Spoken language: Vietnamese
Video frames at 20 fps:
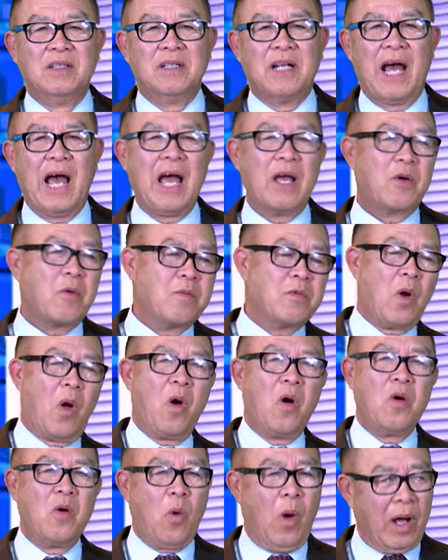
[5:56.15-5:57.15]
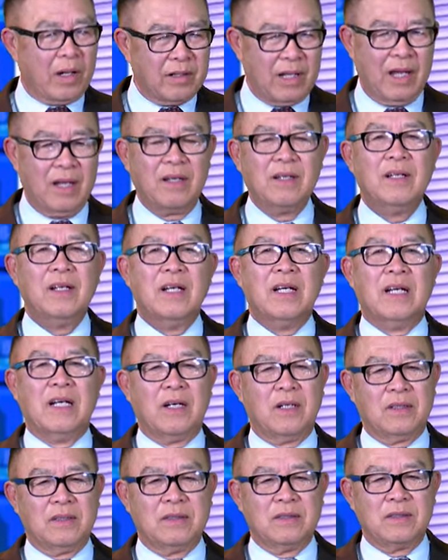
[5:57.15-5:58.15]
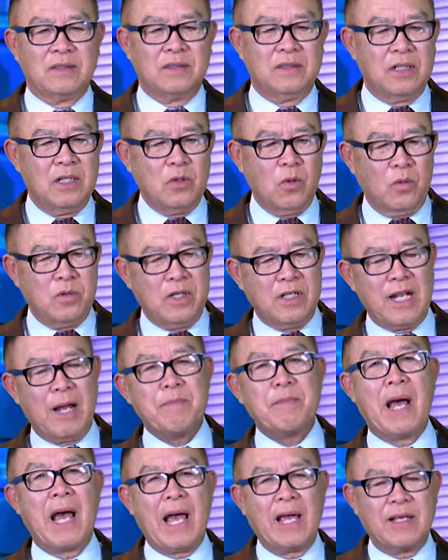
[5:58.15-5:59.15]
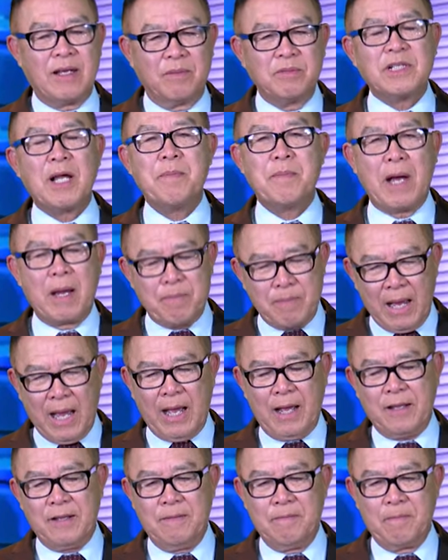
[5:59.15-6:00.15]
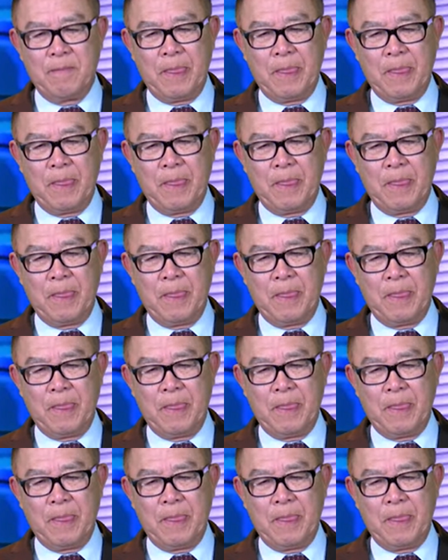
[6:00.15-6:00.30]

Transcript: Ai cũng rõ. Hoặc là thí dụ như năm 2022,